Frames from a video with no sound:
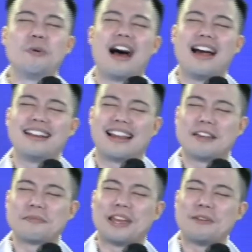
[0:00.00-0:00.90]
Tuhan
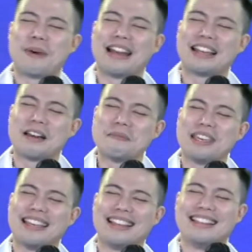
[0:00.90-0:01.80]
dalam kehidupan kami.
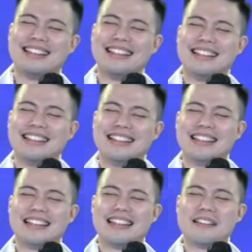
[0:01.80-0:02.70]

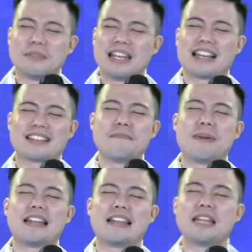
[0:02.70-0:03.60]
Menjadi
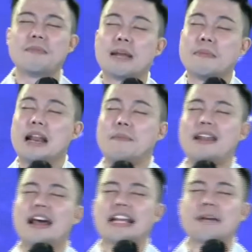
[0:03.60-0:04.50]
kesempatan di mana
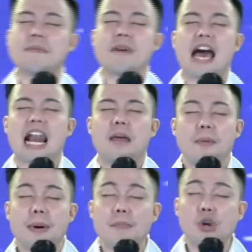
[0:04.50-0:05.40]
benar-benar kami
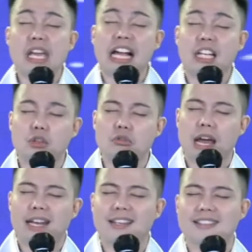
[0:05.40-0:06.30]
mengalami pemulihan
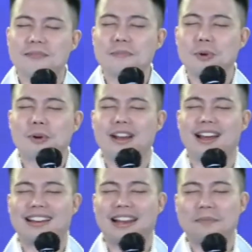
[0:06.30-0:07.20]
Tuhan yang
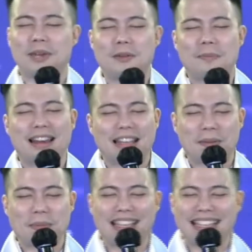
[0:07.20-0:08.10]
sempurna dalam kehidupan
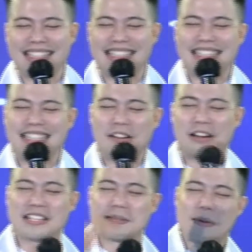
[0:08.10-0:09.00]
kami.
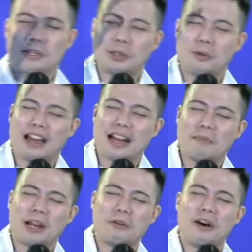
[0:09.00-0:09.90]
Oleh sebab itu Tuhan
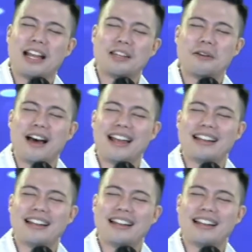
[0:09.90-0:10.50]
nambah doa Tuhan.